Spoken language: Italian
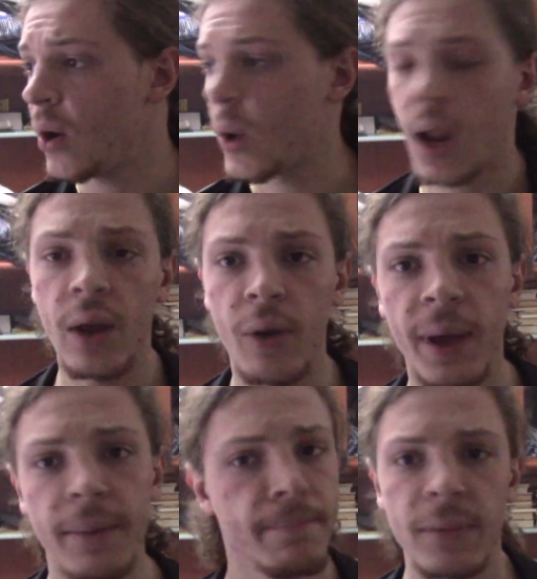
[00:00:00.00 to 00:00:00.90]
Ora la
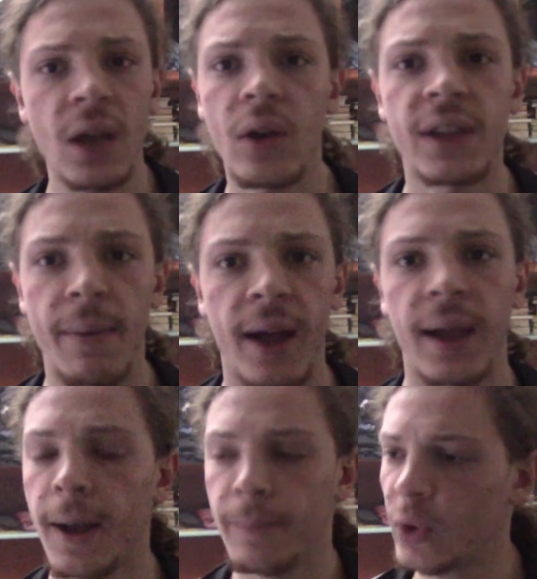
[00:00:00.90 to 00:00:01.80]
Roma che cosa
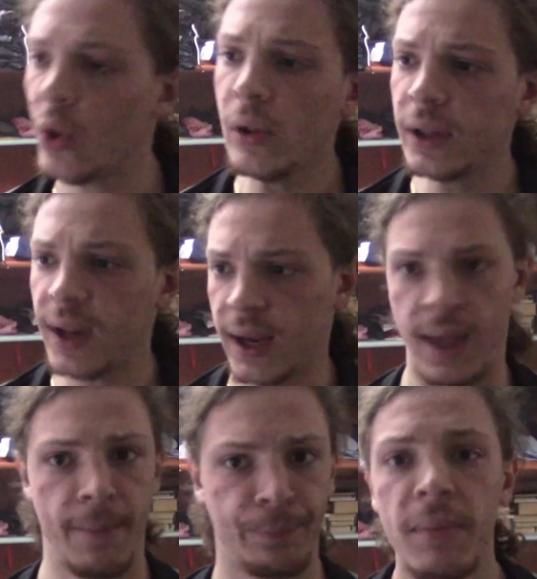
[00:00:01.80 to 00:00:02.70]
manca? Oltre
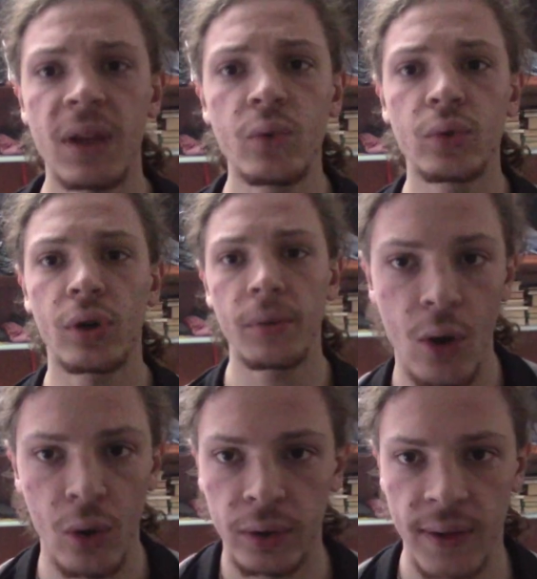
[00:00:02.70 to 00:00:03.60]
che minuto
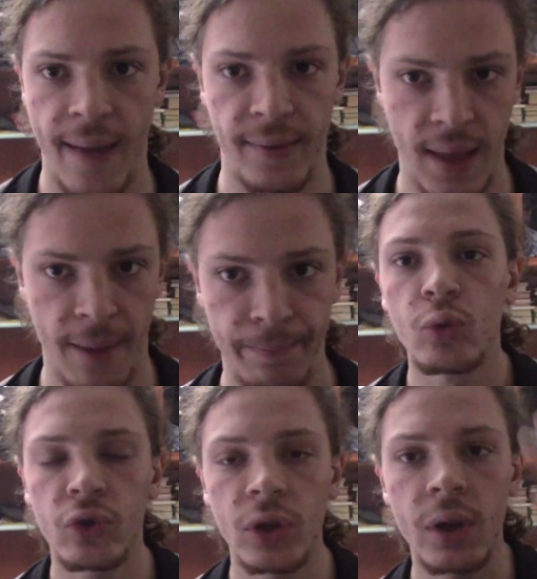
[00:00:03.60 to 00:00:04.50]
80,
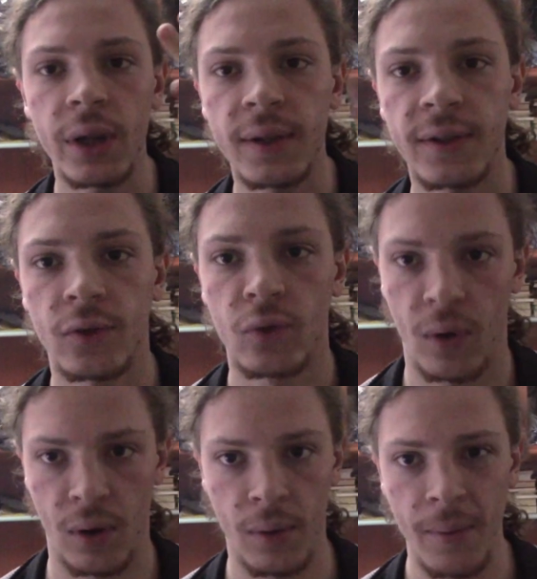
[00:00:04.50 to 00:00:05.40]
un giocatore del
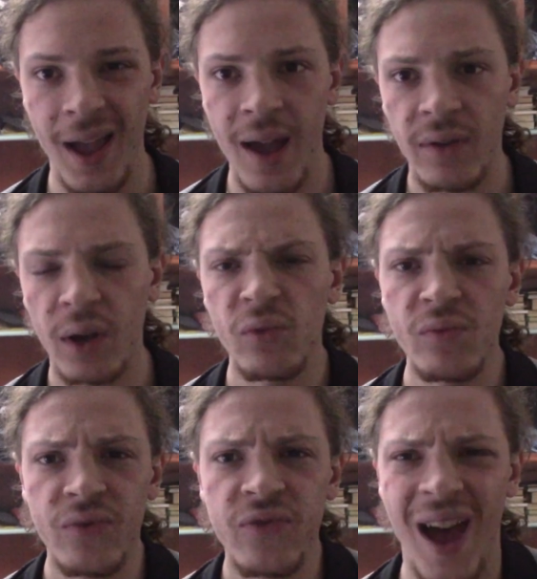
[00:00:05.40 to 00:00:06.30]
Sassuolo fa
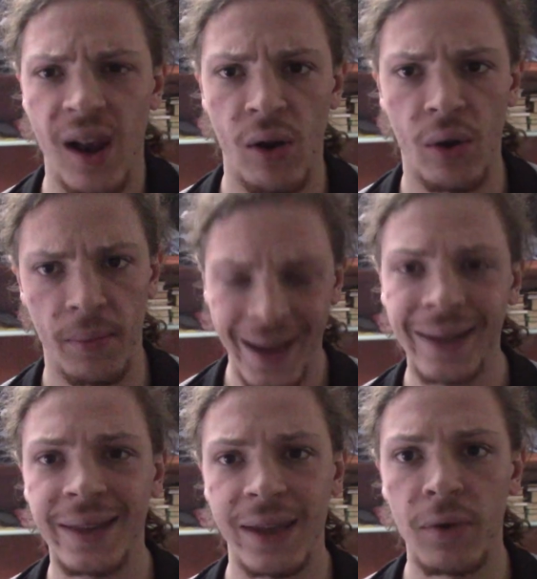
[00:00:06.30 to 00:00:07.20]
un fallo
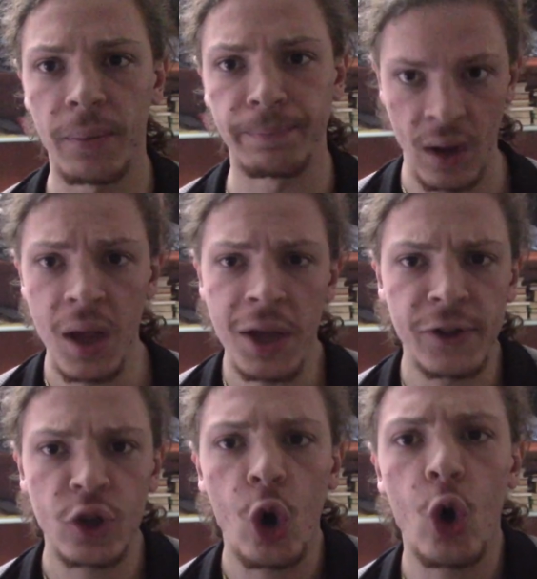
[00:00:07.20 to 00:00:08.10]
cattivo,
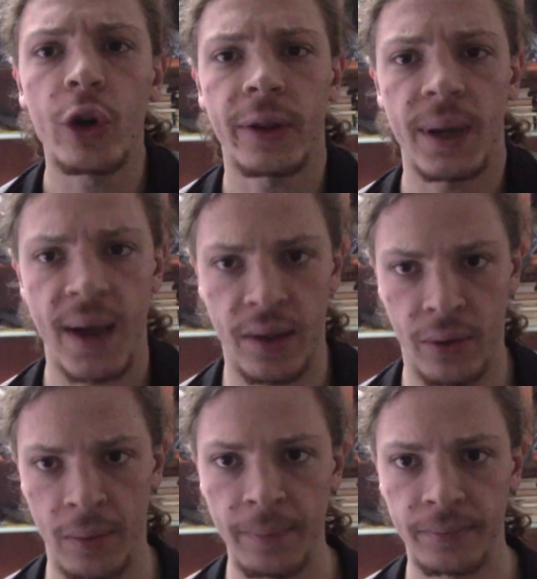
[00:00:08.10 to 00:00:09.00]
scordinato,